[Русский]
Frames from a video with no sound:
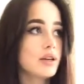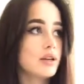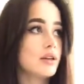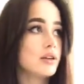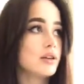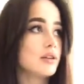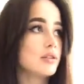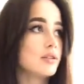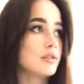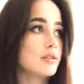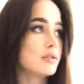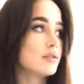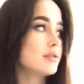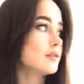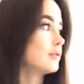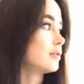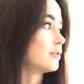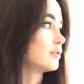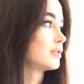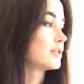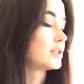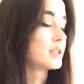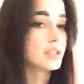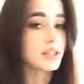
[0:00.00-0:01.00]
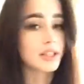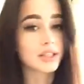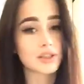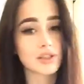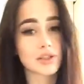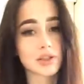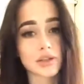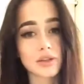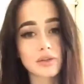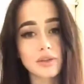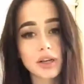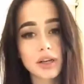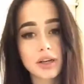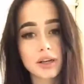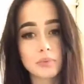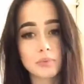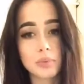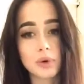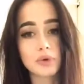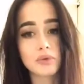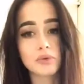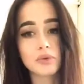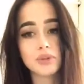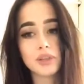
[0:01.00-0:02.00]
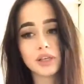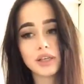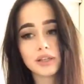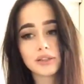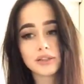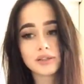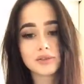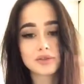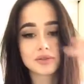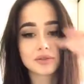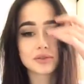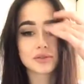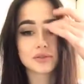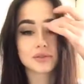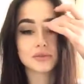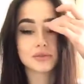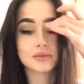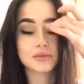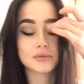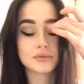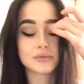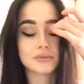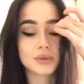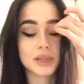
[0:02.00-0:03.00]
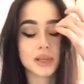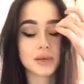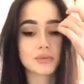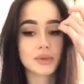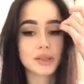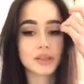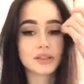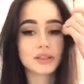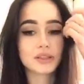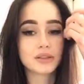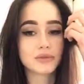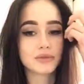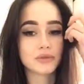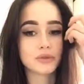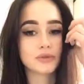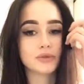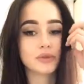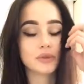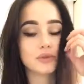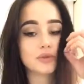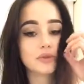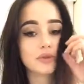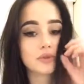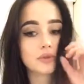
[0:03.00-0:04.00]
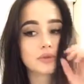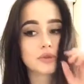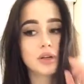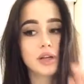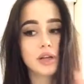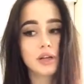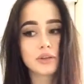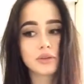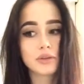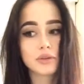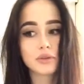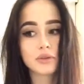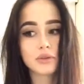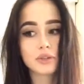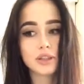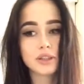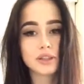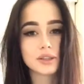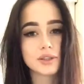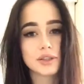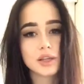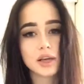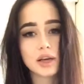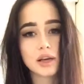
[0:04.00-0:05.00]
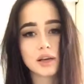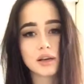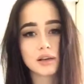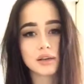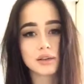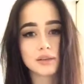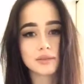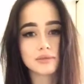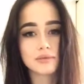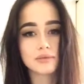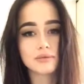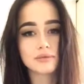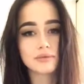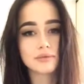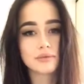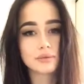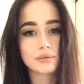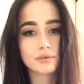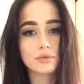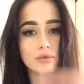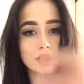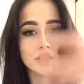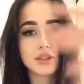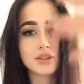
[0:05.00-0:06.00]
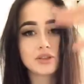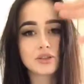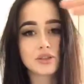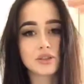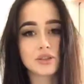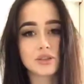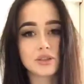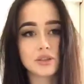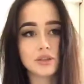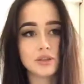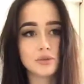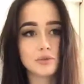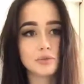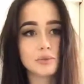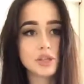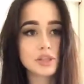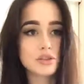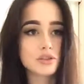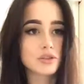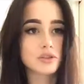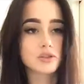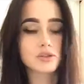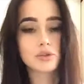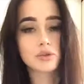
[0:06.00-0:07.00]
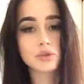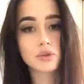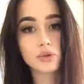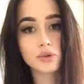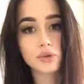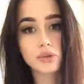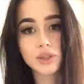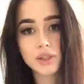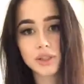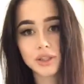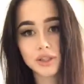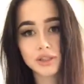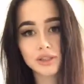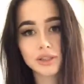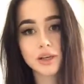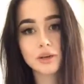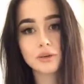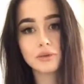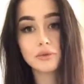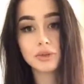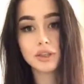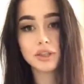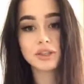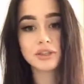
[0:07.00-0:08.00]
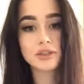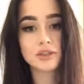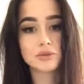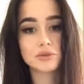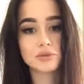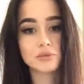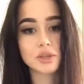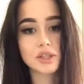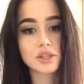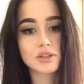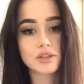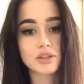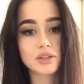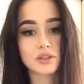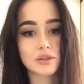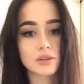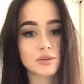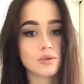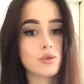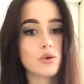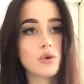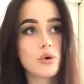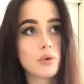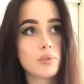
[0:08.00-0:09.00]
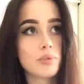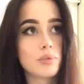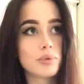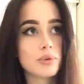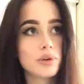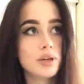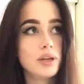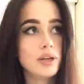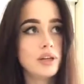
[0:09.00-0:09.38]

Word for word: э, в силах человека похудеть, э, преобразить свою фигуру, но нельзя увеличить или уменьшить рост, нельзя увеличить, уменьшить лоб.